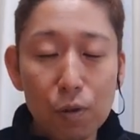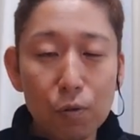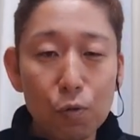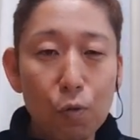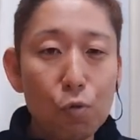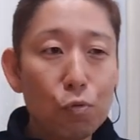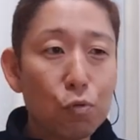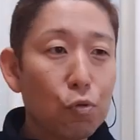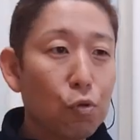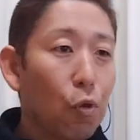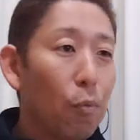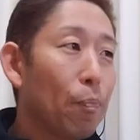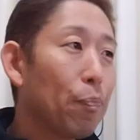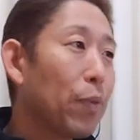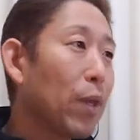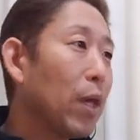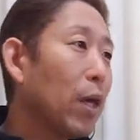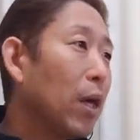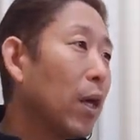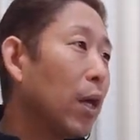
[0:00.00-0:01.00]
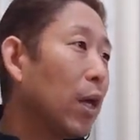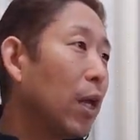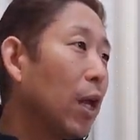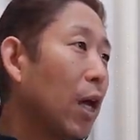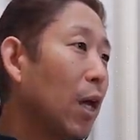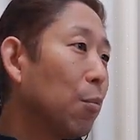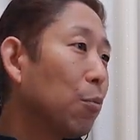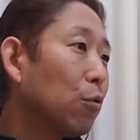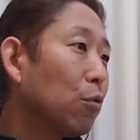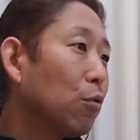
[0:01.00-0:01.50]
ストーンズの、えー、
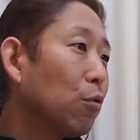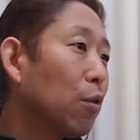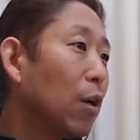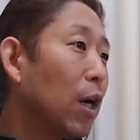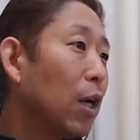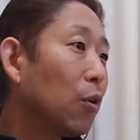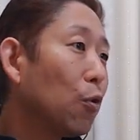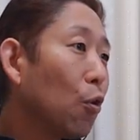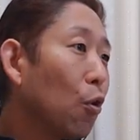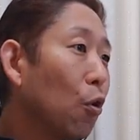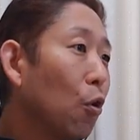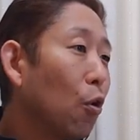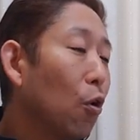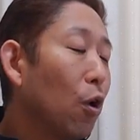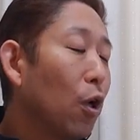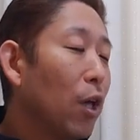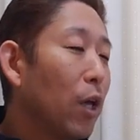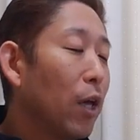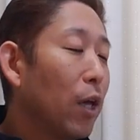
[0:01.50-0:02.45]
ライブツアーの、